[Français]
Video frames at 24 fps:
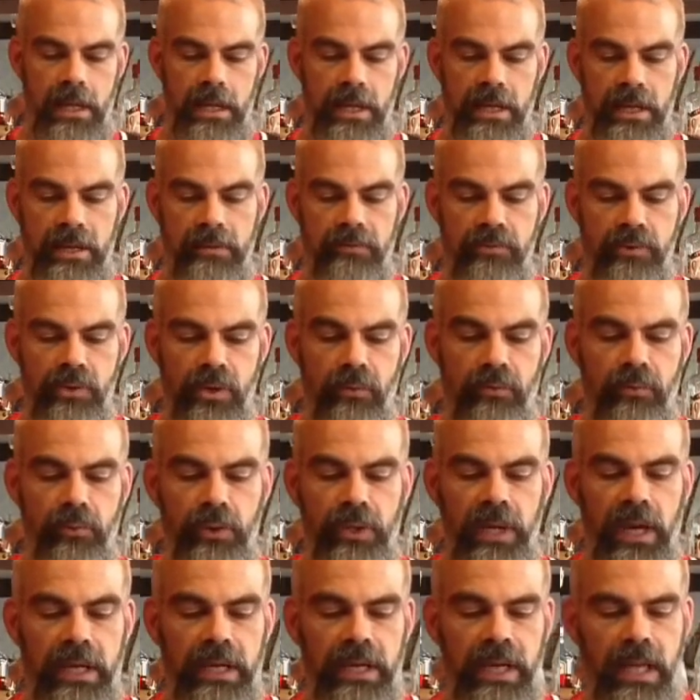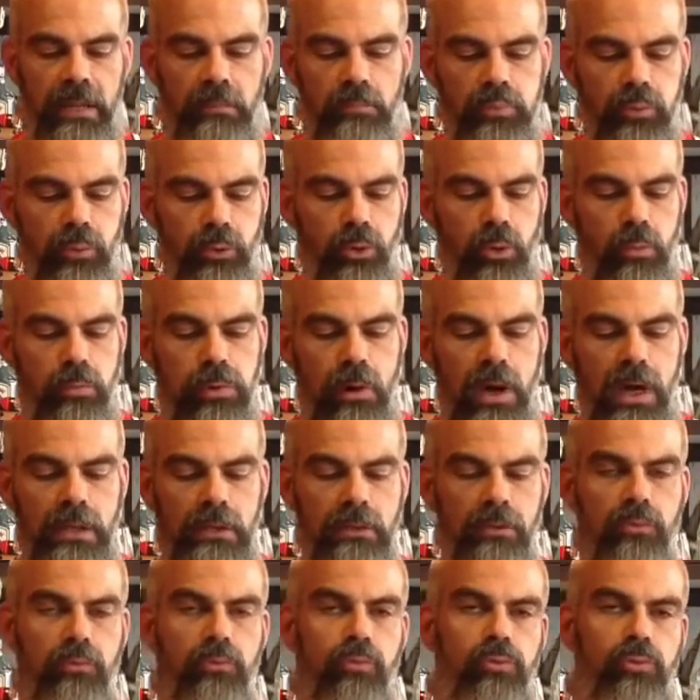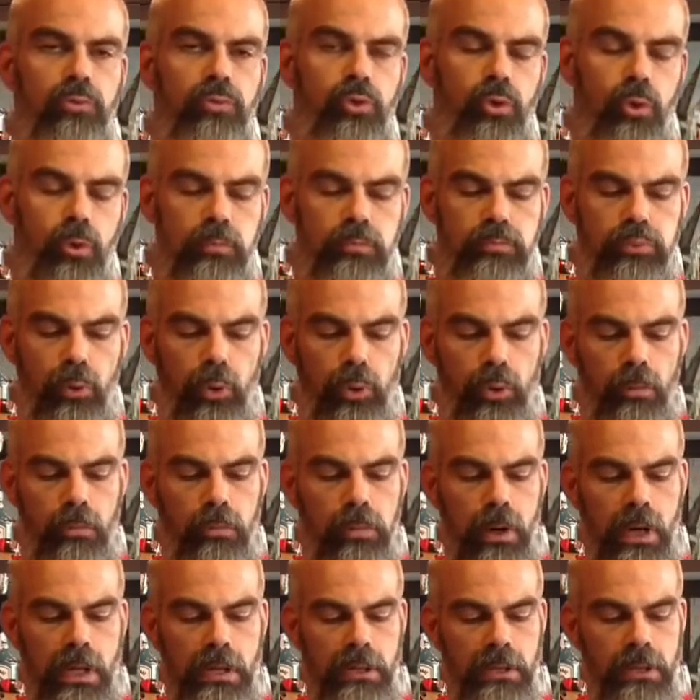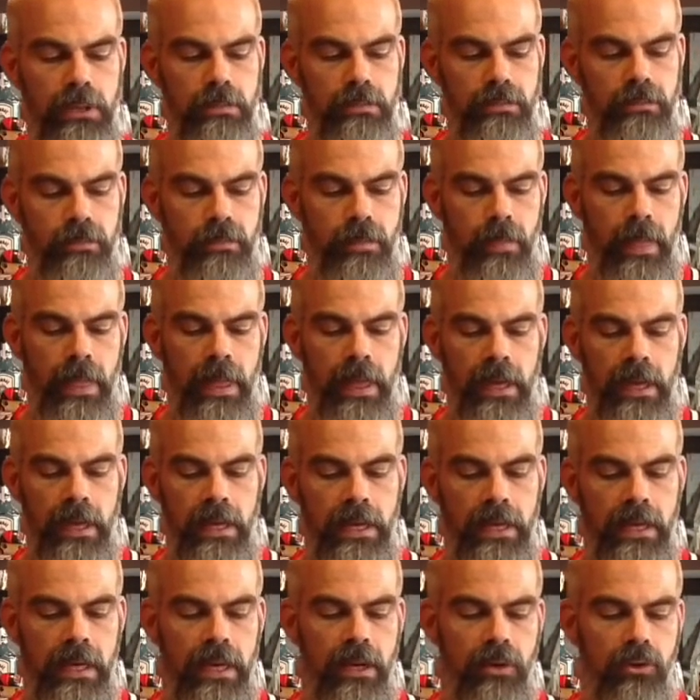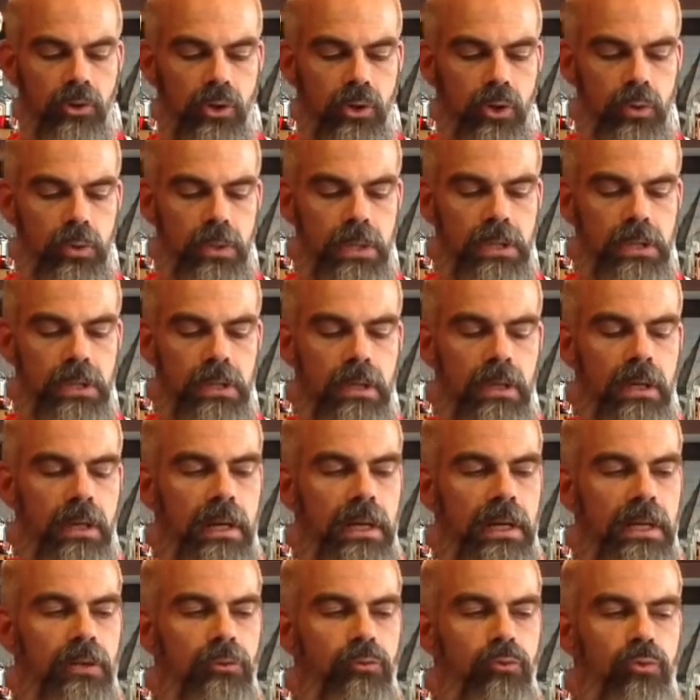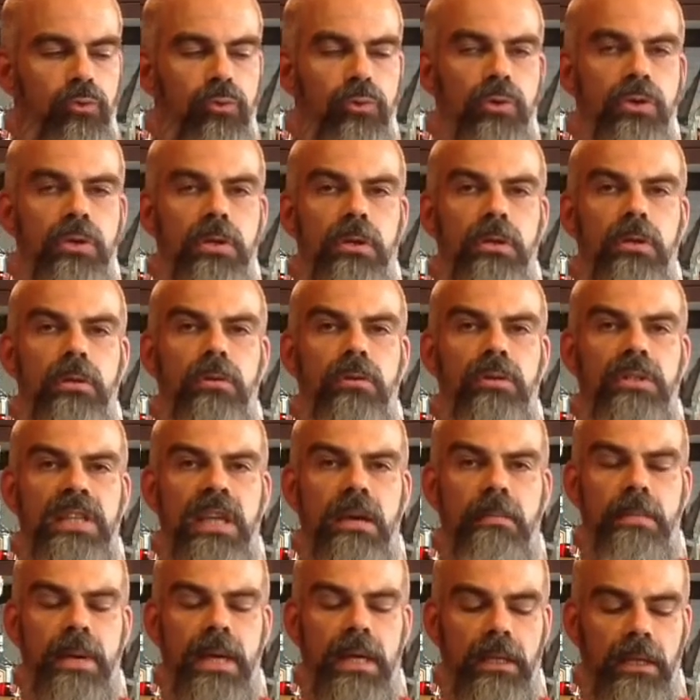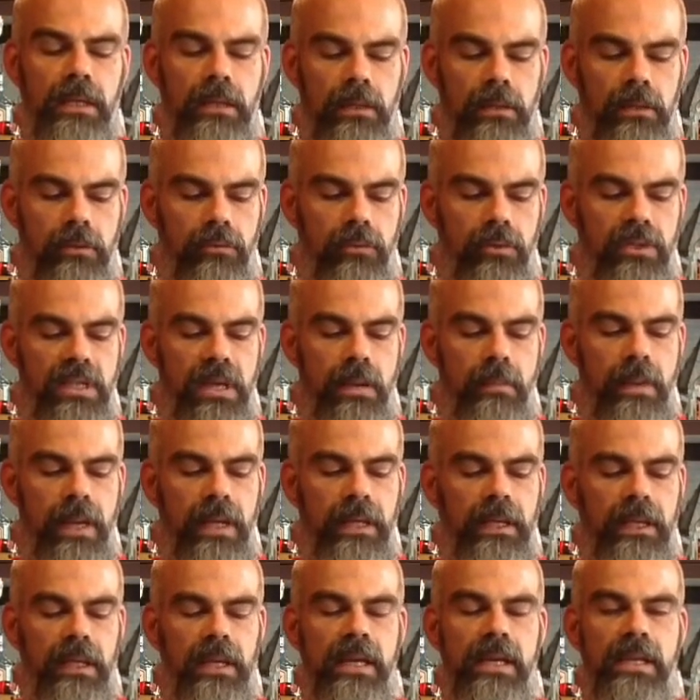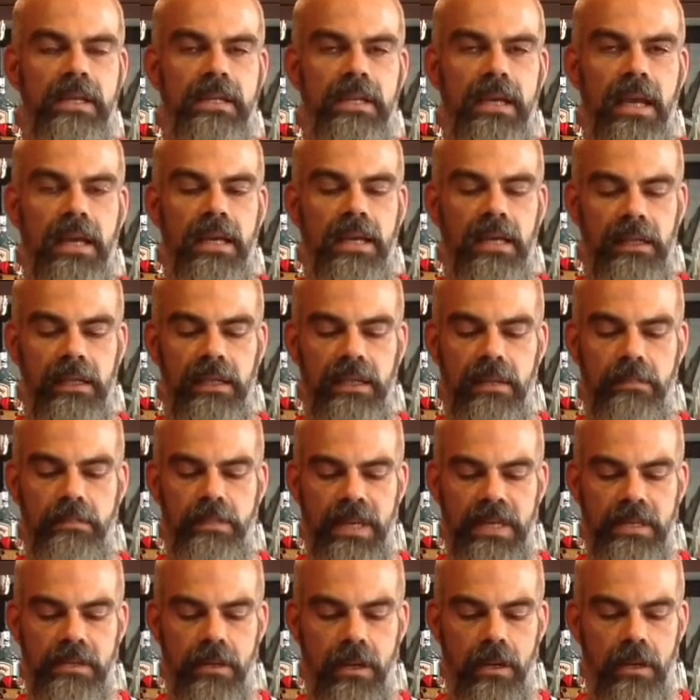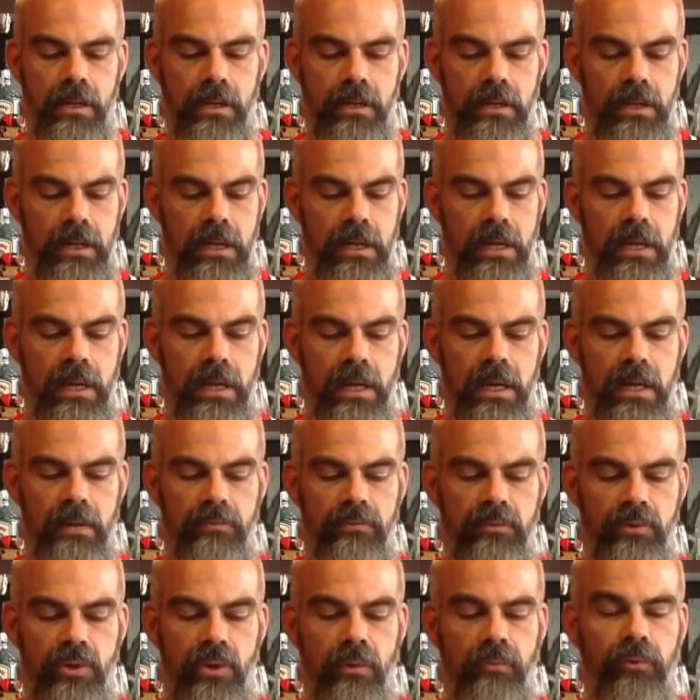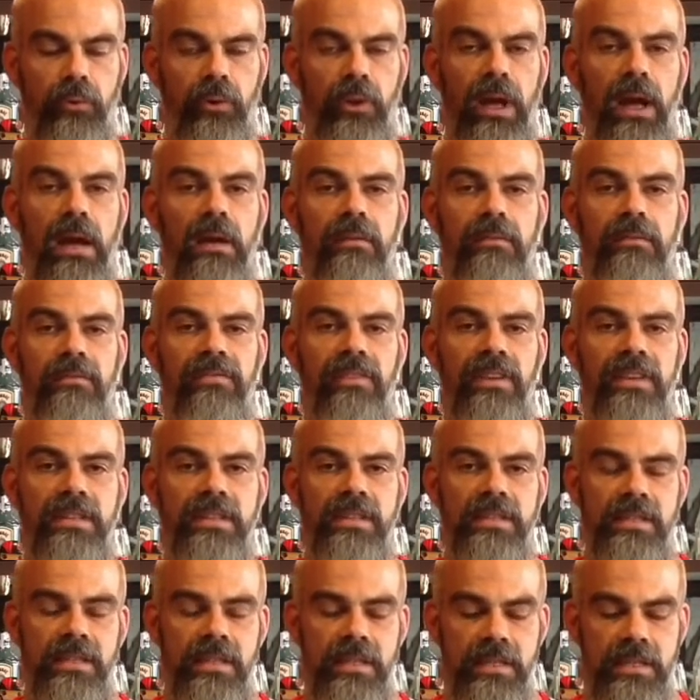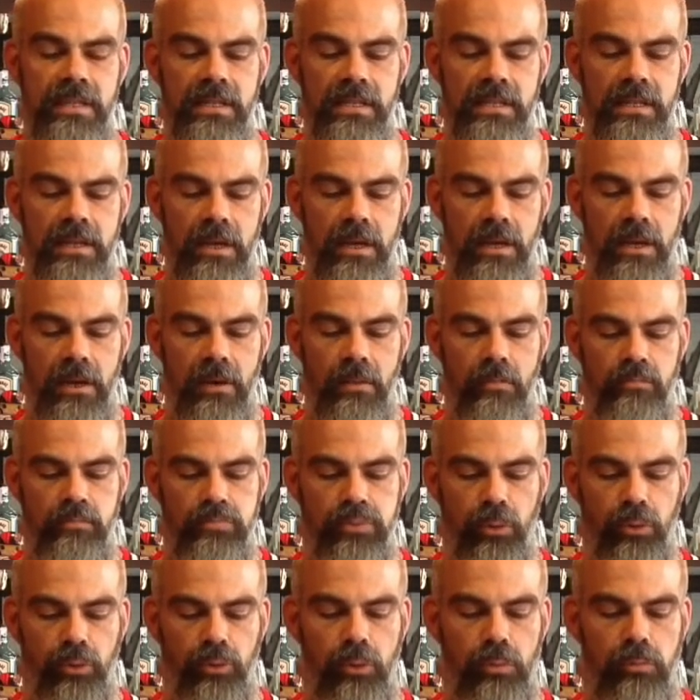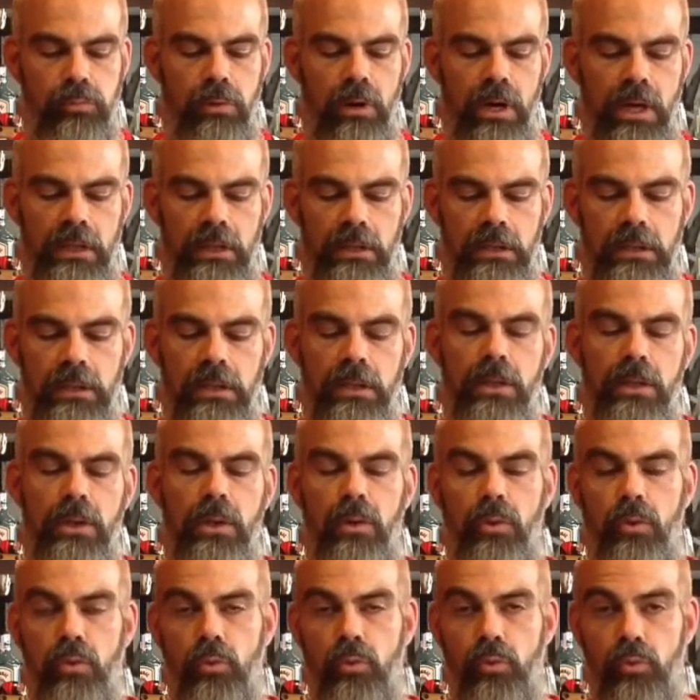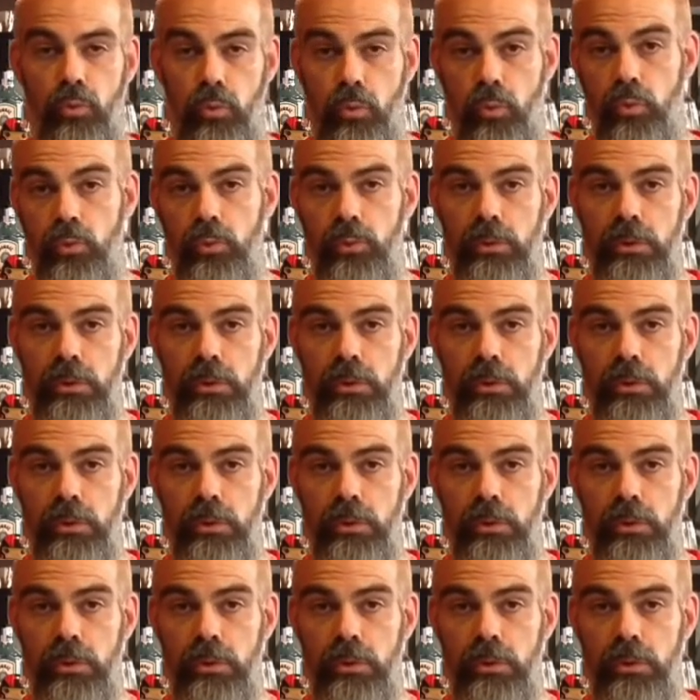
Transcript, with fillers: Il vous en faudra 4 pour deux boîtes ou 2 pour une boîte. Et ensuite, les 12 diamètres de diamètre et 5 d'épaisseur, il vous en faudra 26 pour deux boîtes ou